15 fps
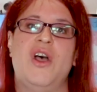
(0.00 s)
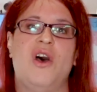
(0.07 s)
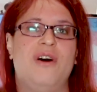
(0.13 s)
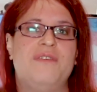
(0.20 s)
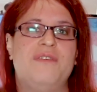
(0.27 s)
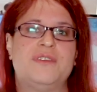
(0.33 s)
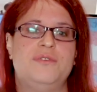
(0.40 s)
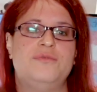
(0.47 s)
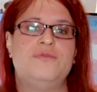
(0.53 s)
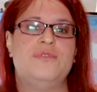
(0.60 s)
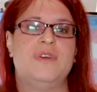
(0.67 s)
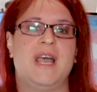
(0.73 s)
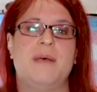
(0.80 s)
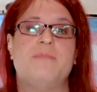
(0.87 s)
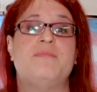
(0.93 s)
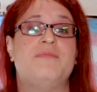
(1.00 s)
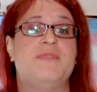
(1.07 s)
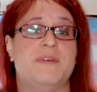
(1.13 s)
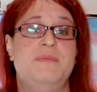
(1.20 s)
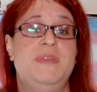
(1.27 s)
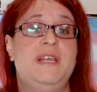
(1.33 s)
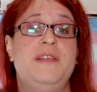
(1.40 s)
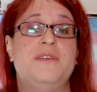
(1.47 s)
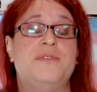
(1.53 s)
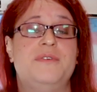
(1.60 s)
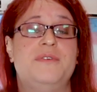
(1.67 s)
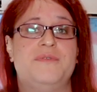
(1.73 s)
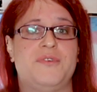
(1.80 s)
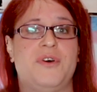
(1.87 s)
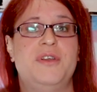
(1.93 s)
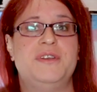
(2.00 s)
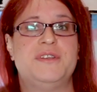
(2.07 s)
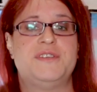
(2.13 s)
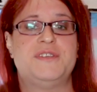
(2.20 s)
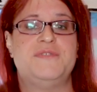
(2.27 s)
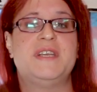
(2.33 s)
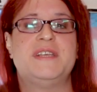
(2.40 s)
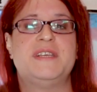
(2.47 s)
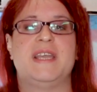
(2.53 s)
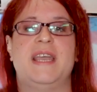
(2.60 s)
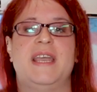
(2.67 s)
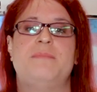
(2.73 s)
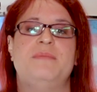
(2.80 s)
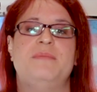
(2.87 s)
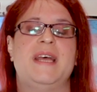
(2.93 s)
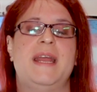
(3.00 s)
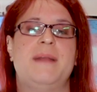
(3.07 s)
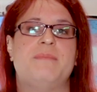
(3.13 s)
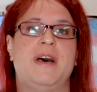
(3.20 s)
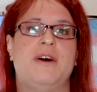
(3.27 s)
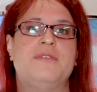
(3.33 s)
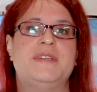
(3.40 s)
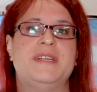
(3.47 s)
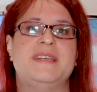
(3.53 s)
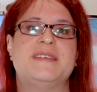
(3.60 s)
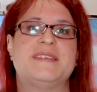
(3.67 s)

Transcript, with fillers: Oft genug haben Familie und Freunde Schwierigkeiten mit einem Outing.